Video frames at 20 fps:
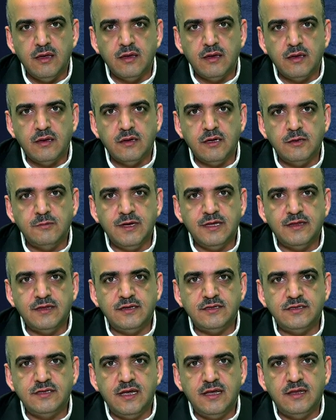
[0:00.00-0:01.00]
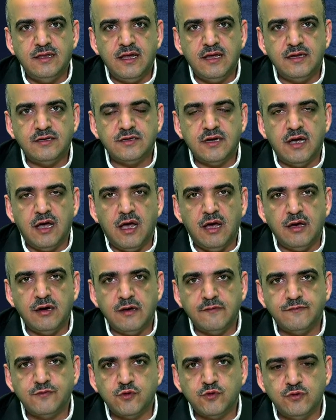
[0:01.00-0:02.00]
Kıymetli izleyenler,
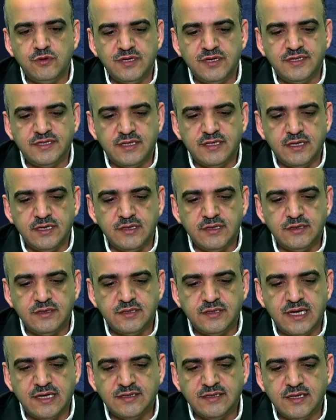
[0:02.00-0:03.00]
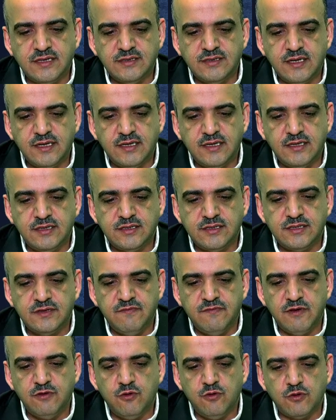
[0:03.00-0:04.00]
Araf suresi 88
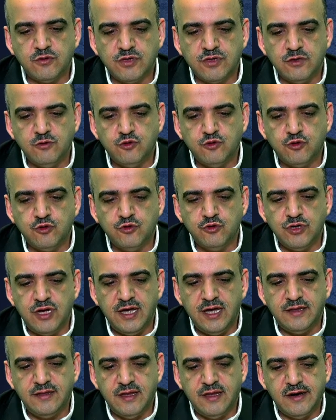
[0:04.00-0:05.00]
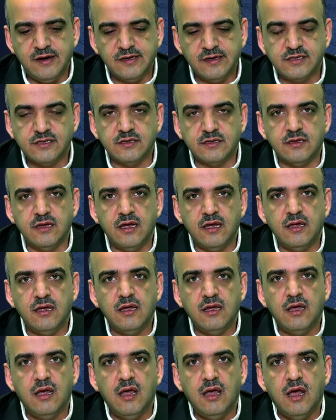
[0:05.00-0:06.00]
ve 93. ayetler arasında
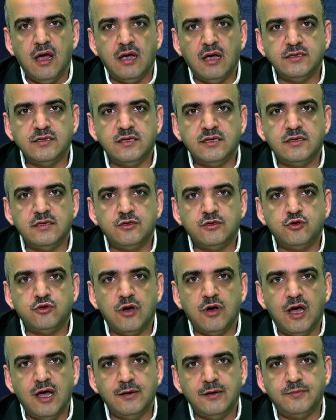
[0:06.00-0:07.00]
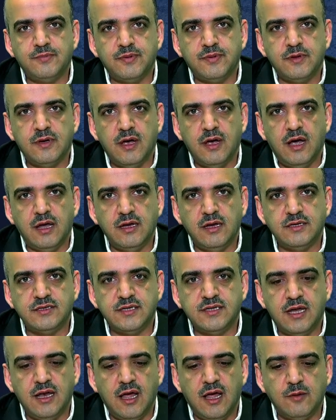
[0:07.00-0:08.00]
Hz. Şuayb
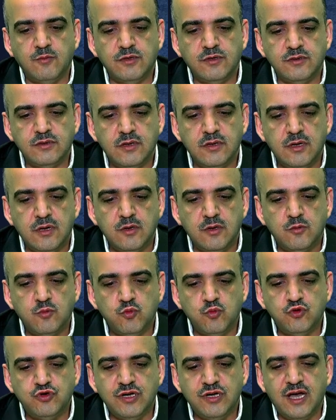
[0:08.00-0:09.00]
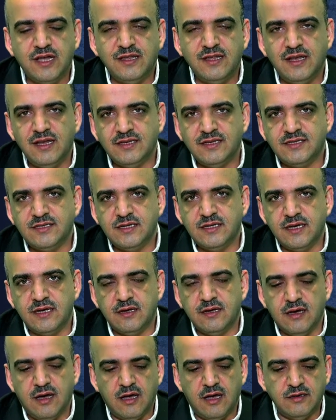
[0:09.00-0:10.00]
aleyhisselamın mücadelesi
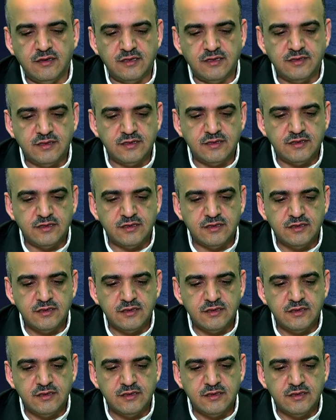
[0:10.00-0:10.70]
anlatılır.